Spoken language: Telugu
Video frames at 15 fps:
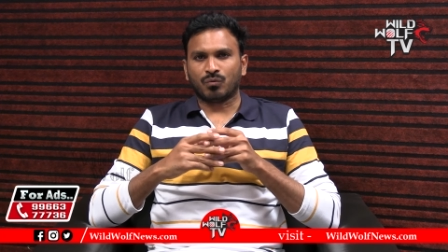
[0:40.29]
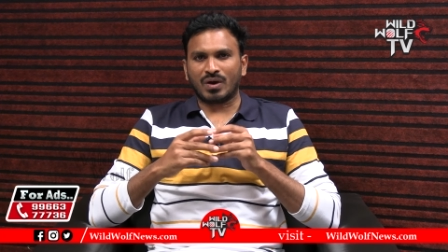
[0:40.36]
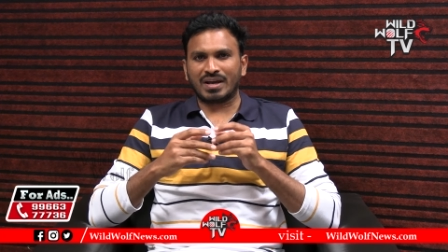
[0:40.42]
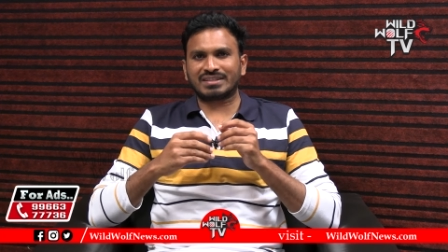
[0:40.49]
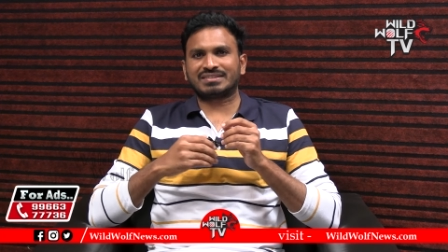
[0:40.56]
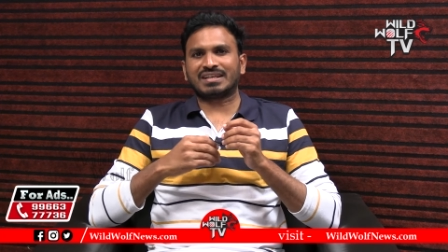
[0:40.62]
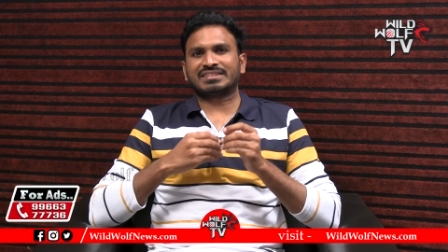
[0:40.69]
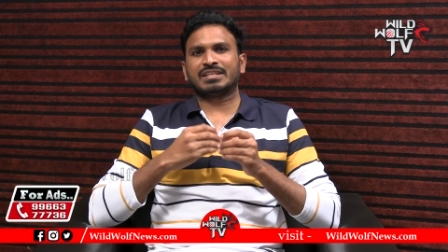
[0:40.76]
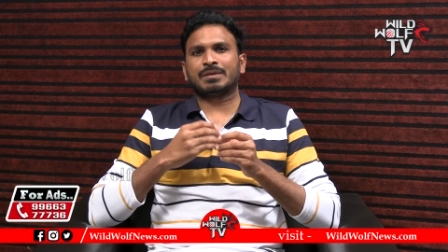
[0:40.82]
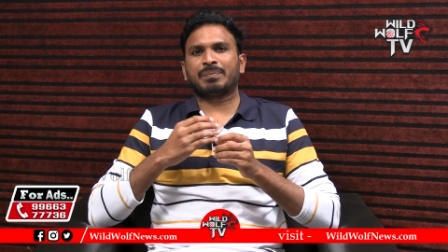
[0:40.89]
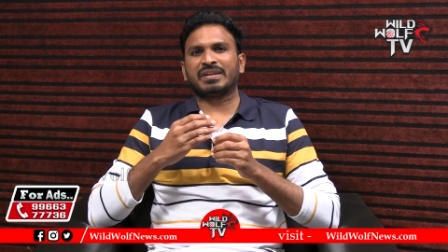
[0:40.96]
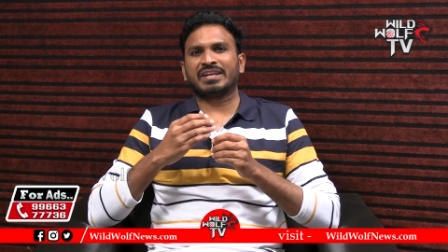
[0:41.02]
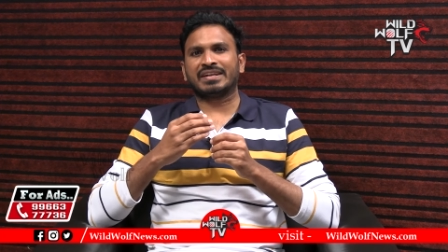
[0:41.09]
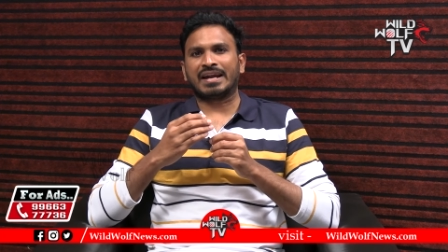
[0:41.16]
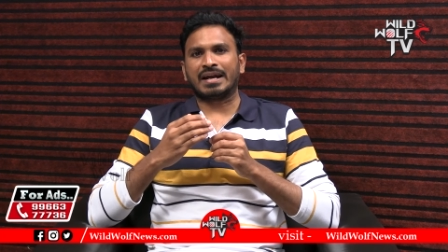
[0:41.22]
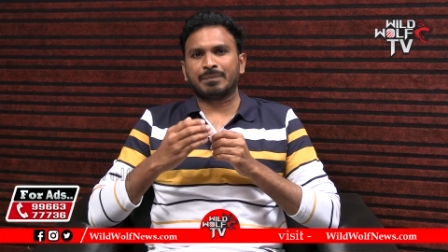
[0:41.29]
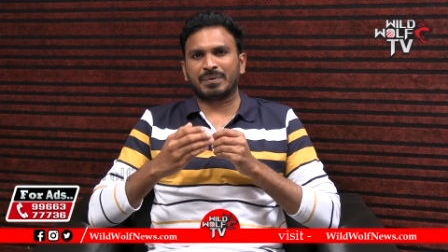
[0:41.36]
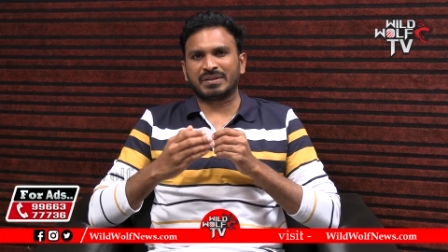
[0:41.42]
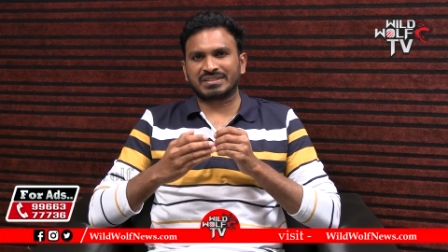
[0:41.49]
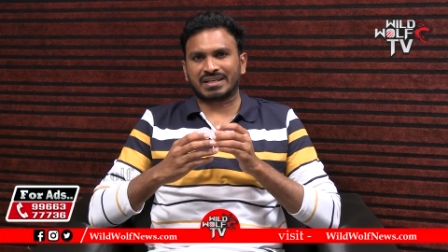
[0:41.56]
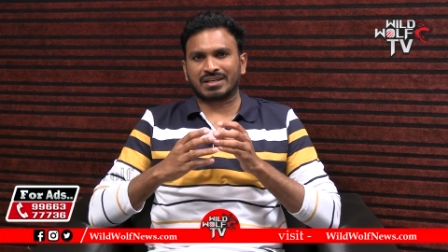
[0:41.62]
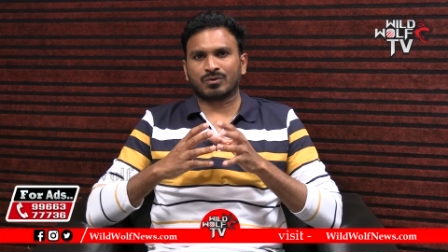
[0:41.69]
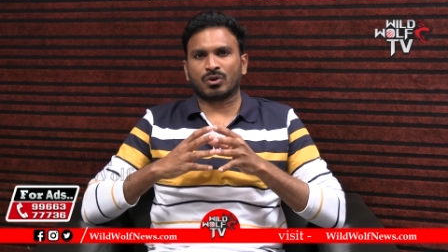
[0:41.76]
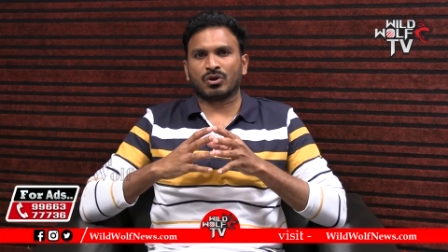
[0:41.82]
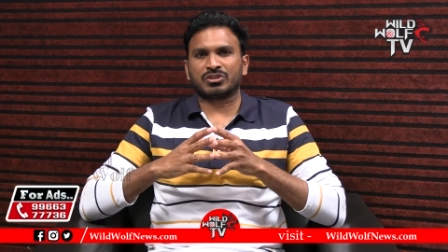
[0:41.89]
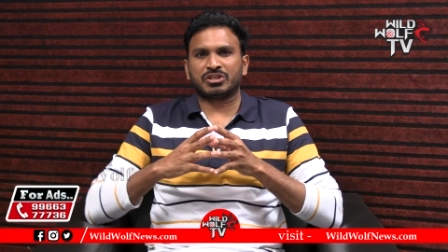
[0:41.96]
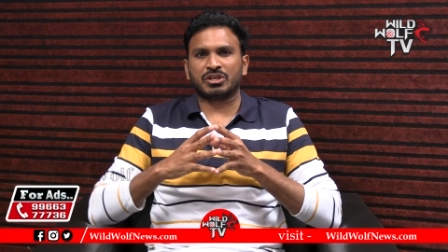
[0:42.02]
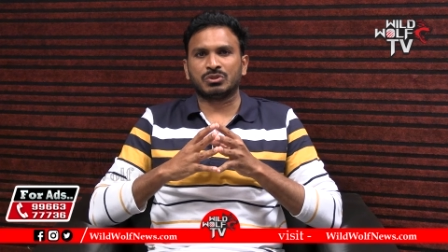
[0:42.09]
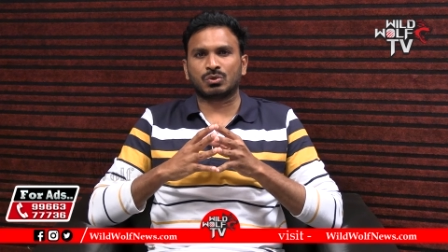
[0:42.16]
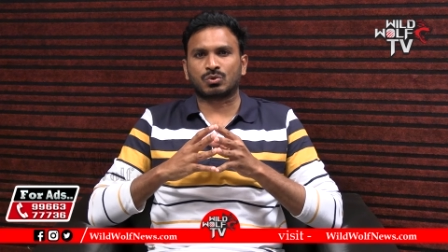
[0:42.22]
వైఎస్ఆర్సీపీని నడిపించడంలో
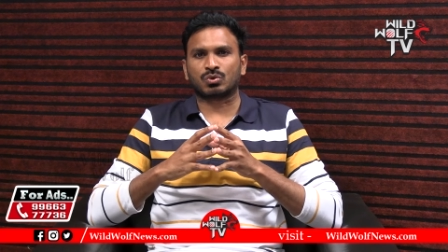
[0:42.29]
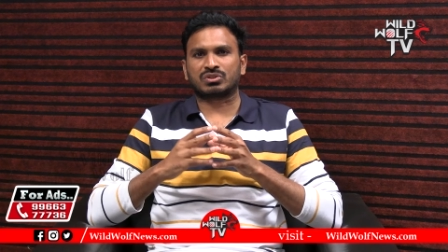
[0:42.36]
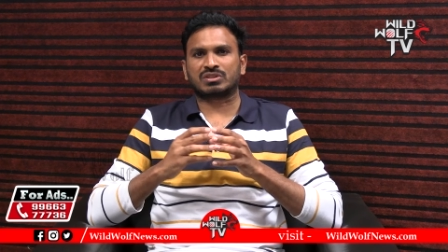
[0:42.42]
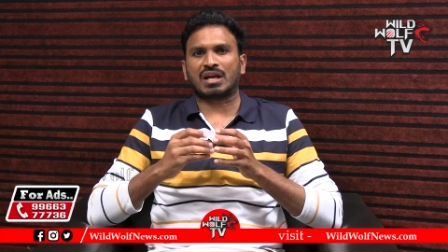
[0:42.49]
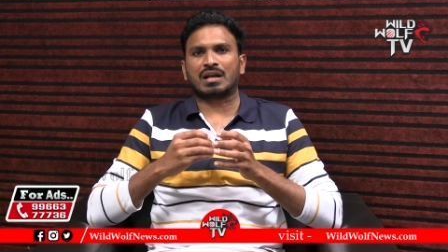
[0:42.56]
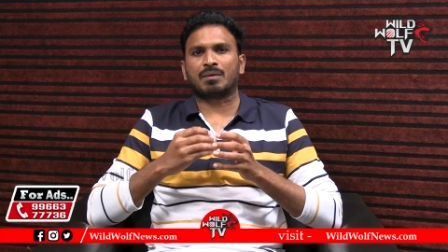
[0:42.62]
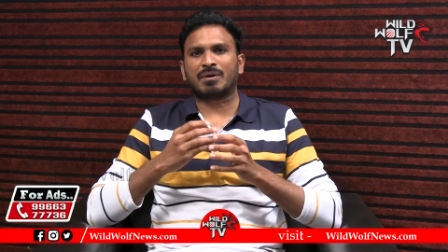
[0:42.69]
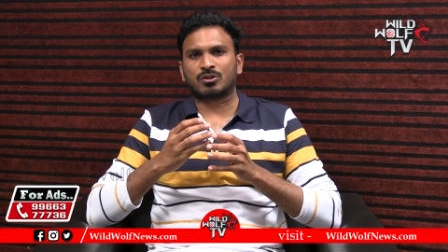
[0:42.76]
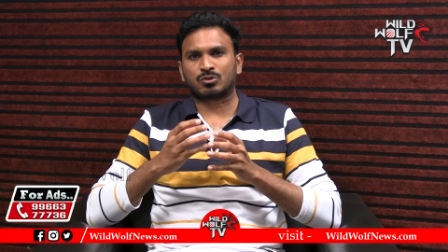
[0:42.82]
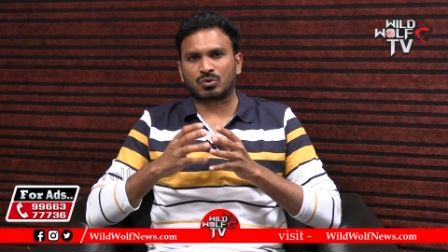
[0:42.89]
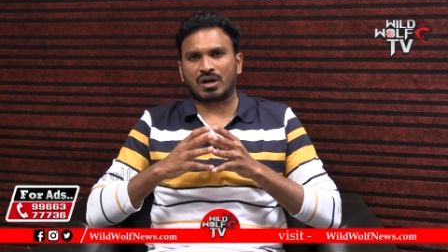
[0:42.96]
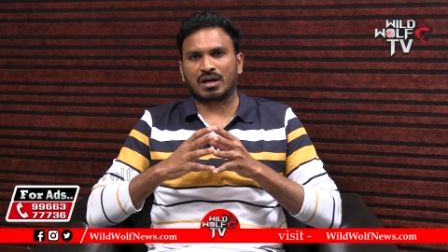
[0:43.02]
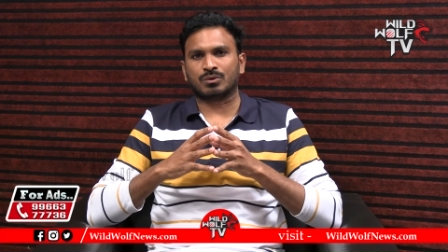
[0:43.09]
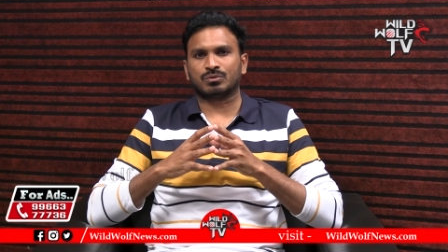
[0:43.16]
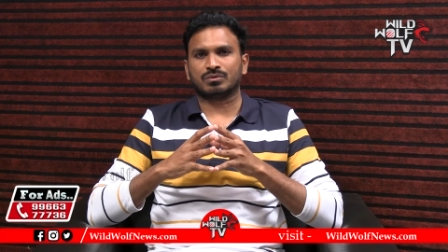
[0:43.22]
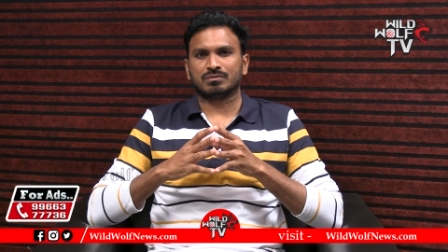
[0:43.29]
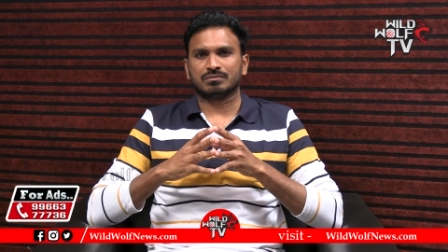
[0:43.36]
ఎందుకు తడబడుతున్నాడు